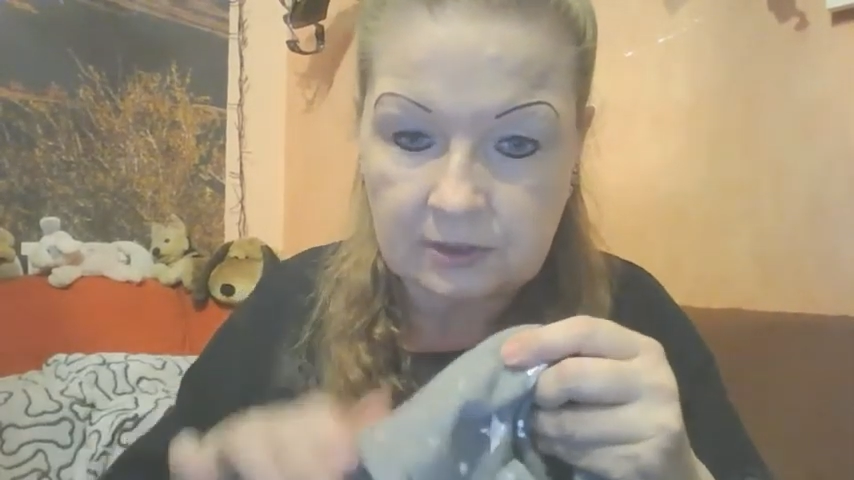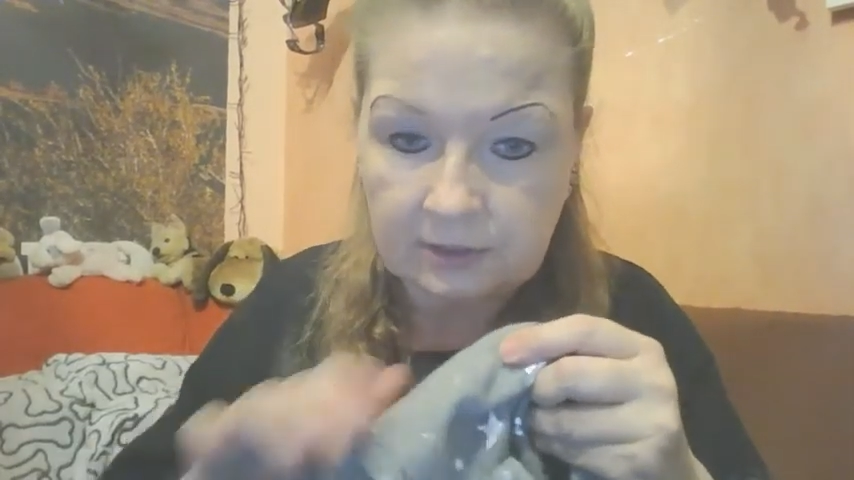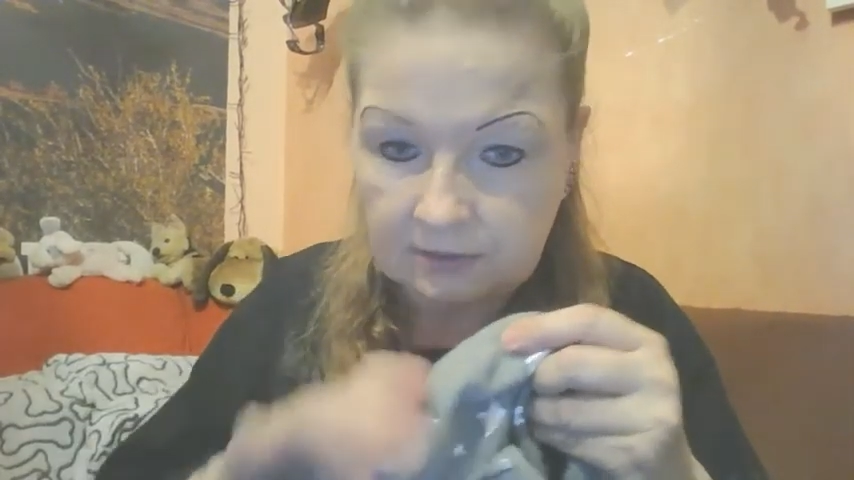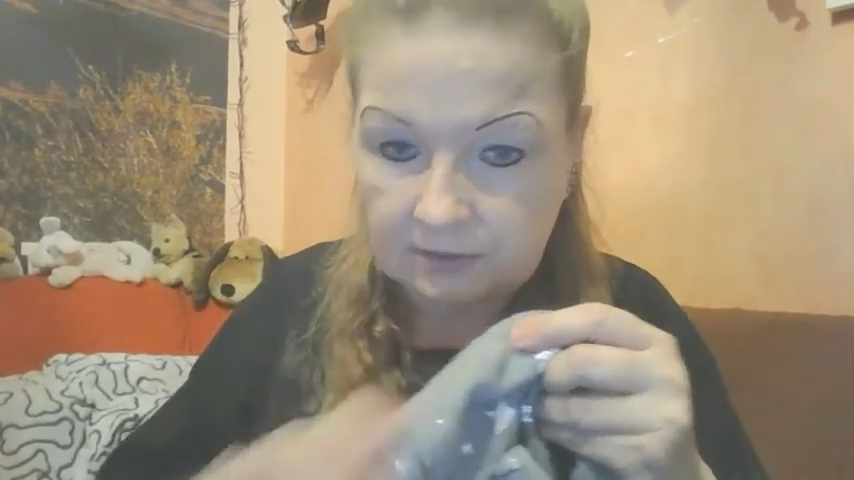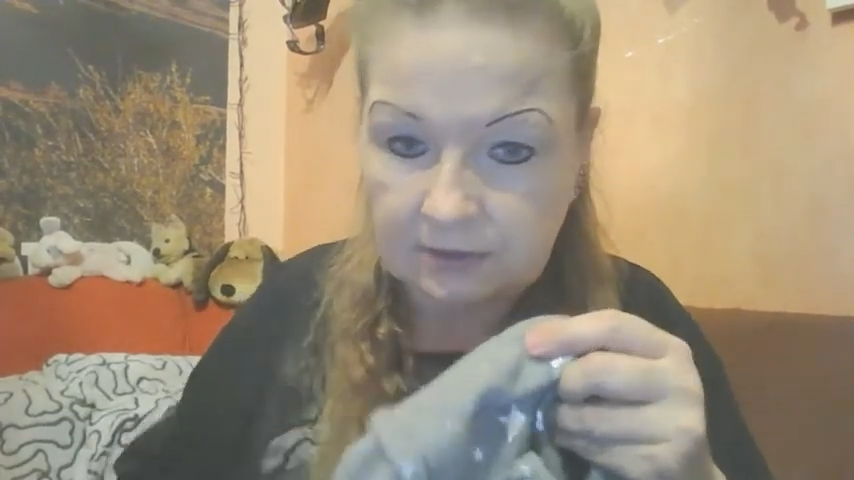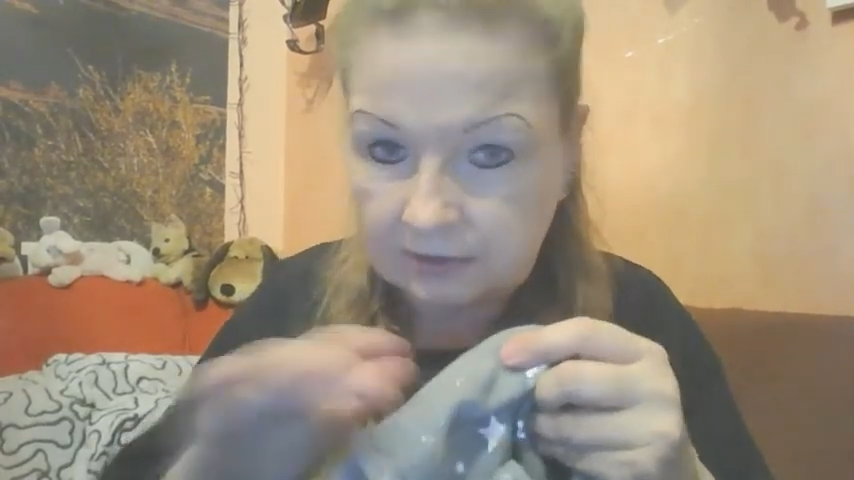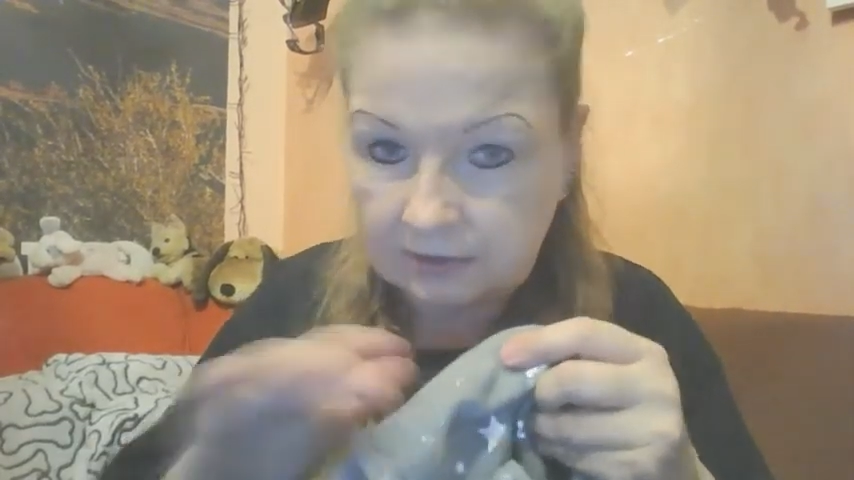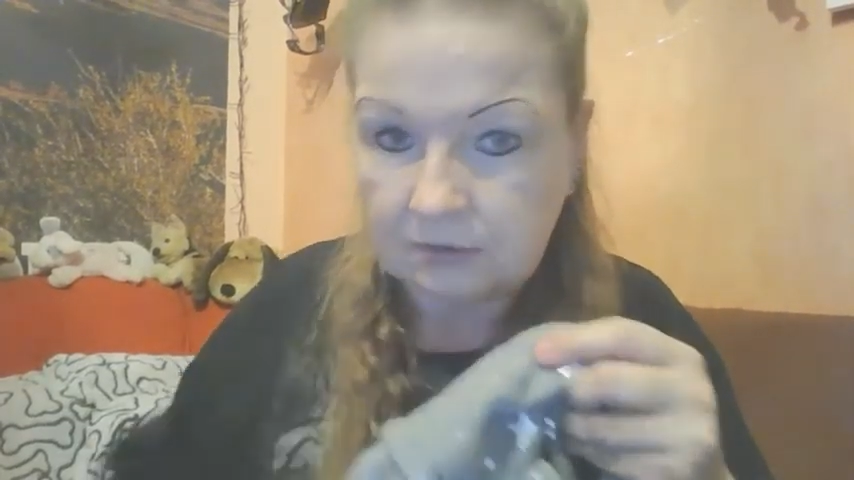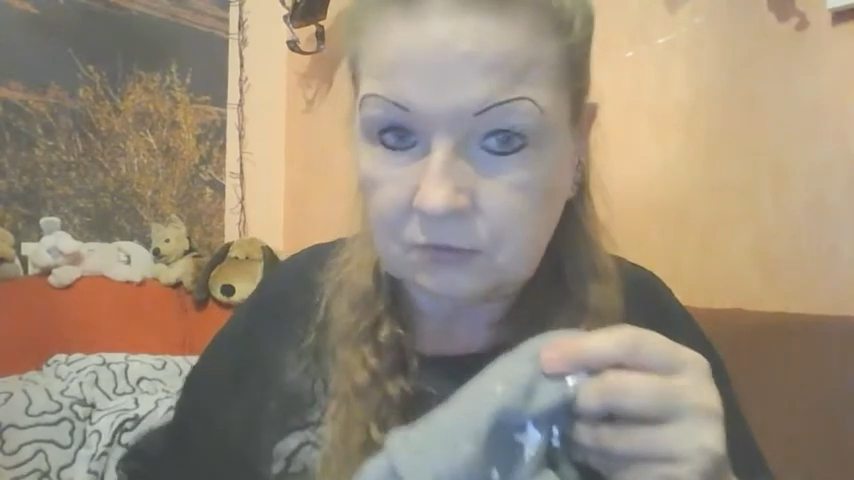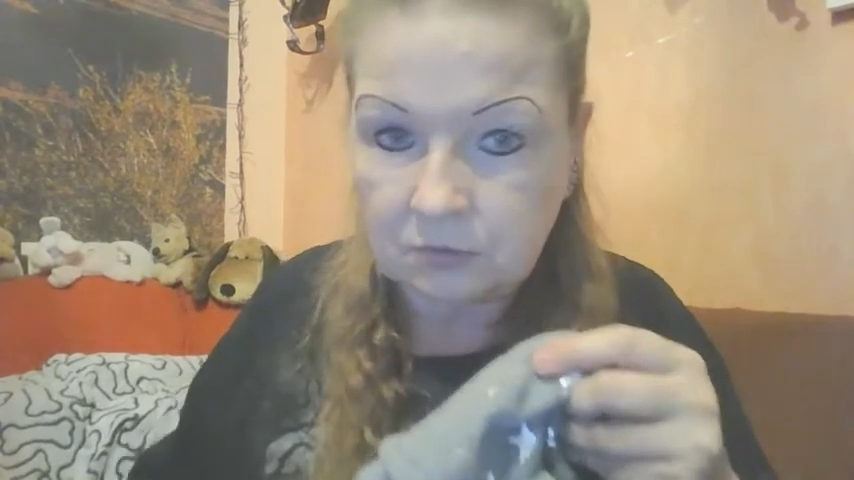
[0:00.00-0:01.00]
Das geht dann
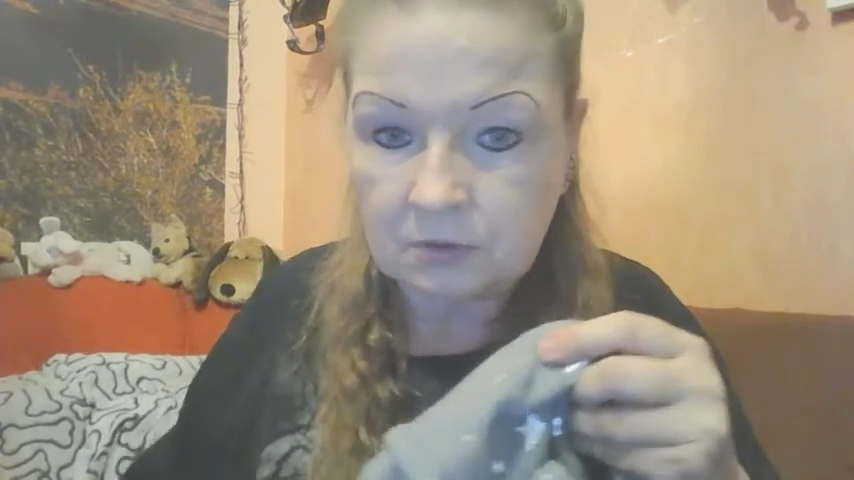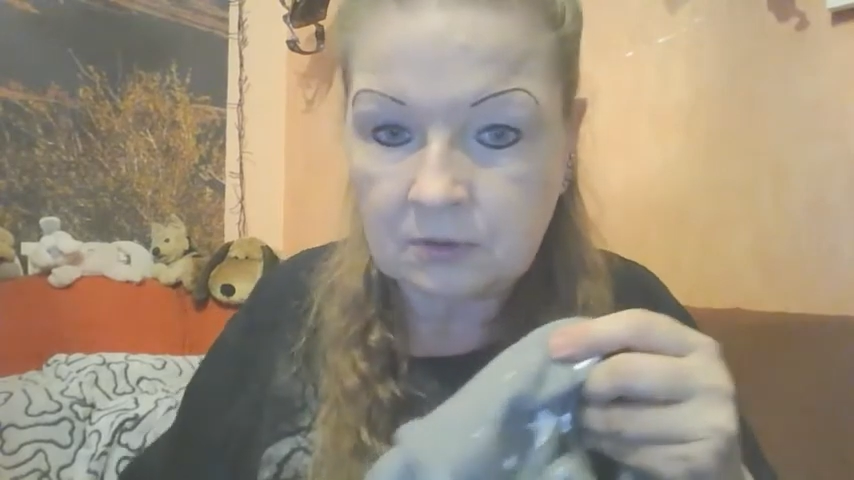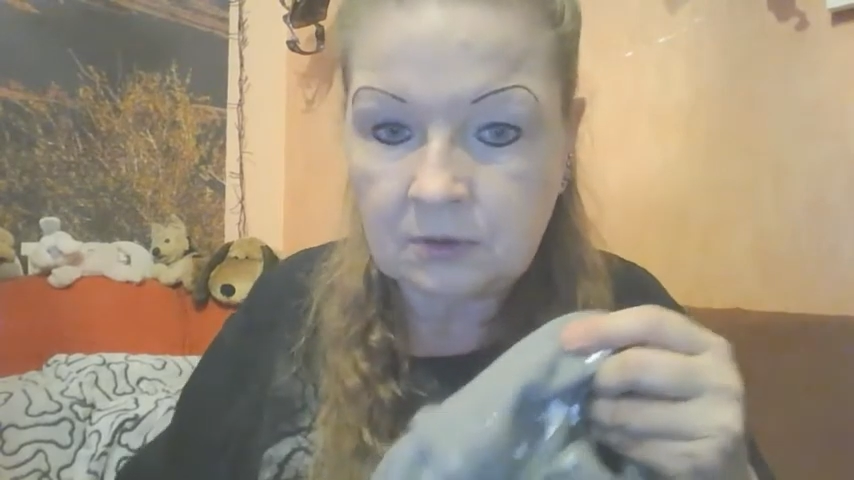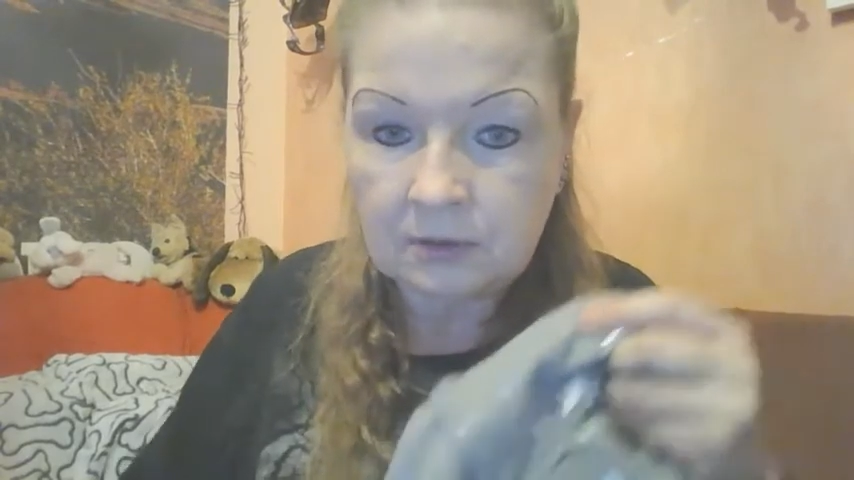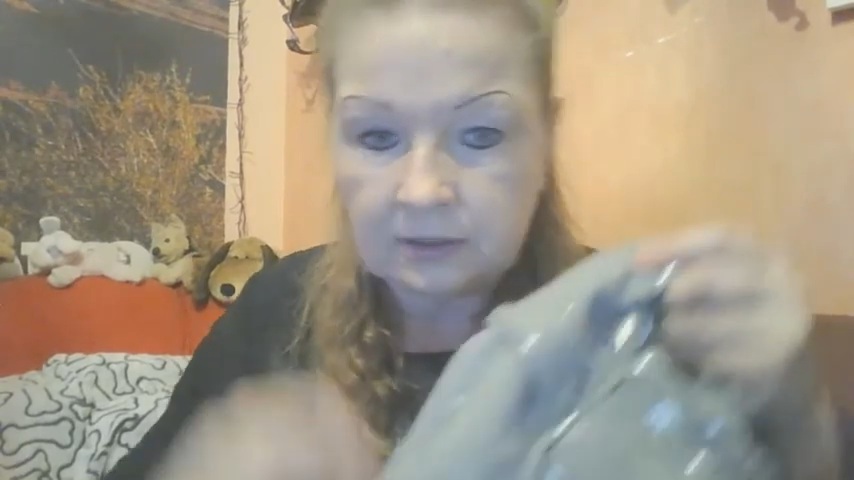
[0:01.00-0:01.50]
nach unten,